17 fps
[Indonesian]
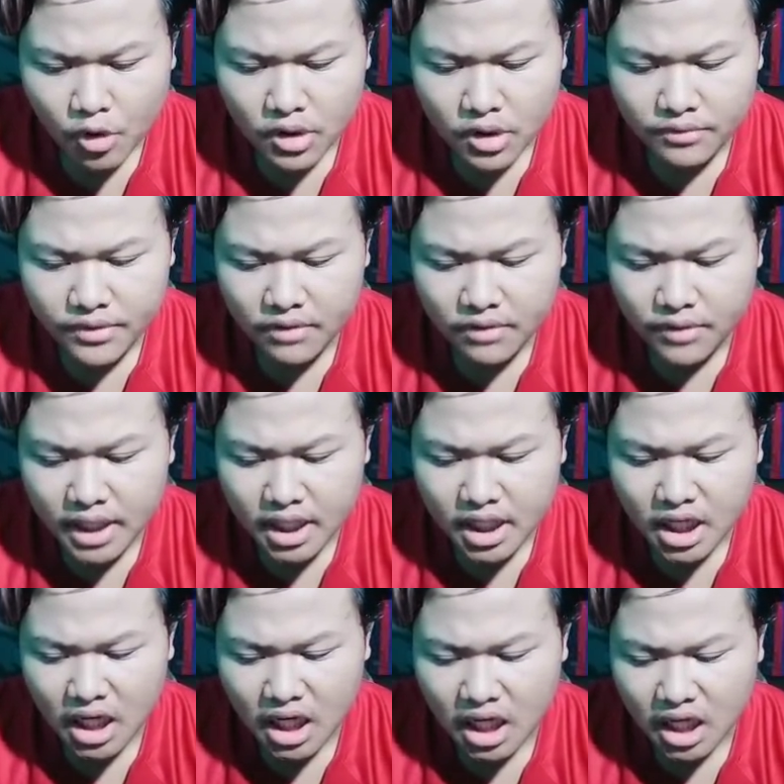prolific
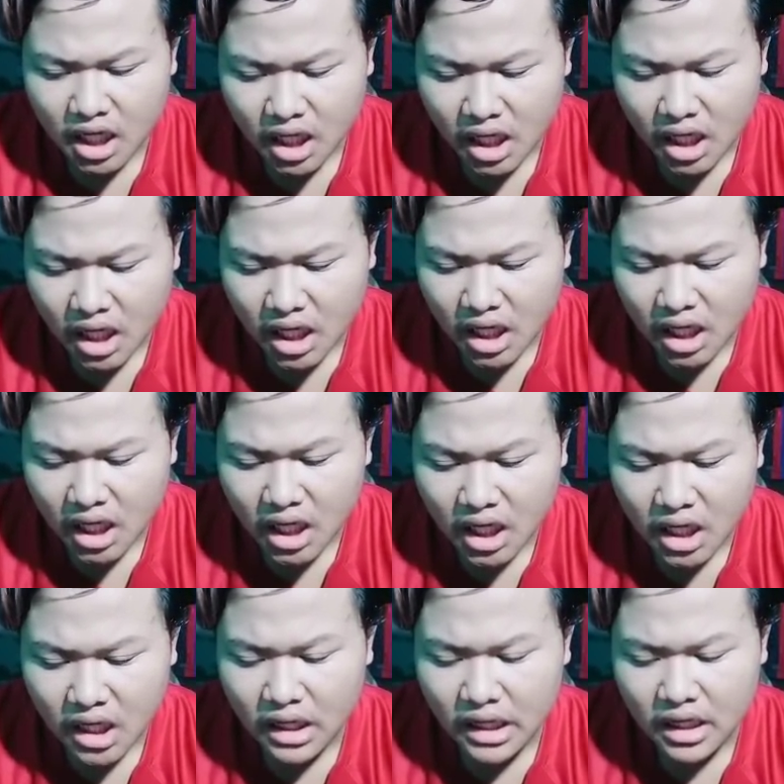winger.
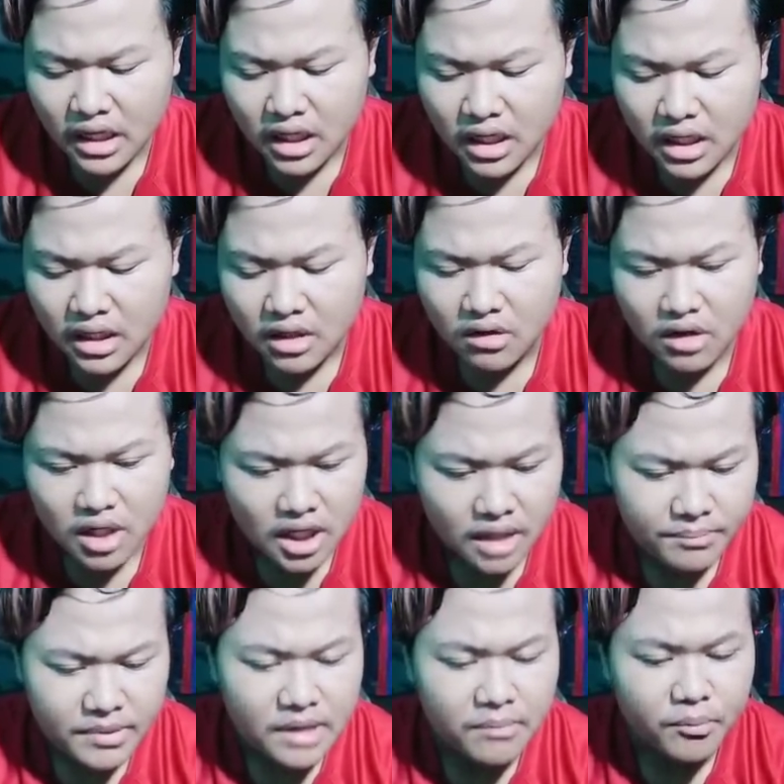Uh, Oke, okay,